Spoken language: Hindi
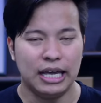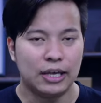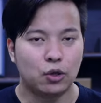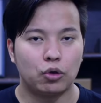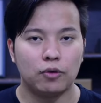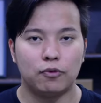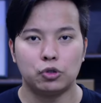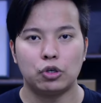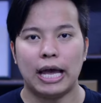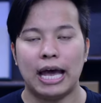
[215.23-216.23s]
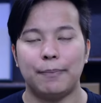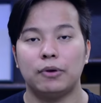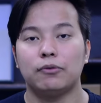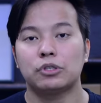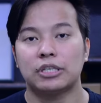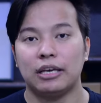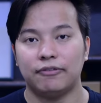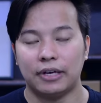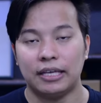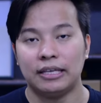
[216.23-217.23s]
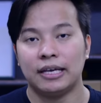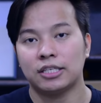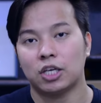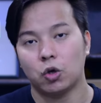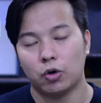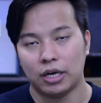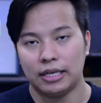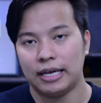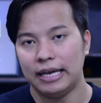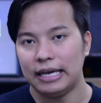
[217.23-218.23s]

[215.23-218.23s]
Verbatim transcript: क्योंकि वो जो ऐप है वो सेफ नहीं है सिक्योर नहीं है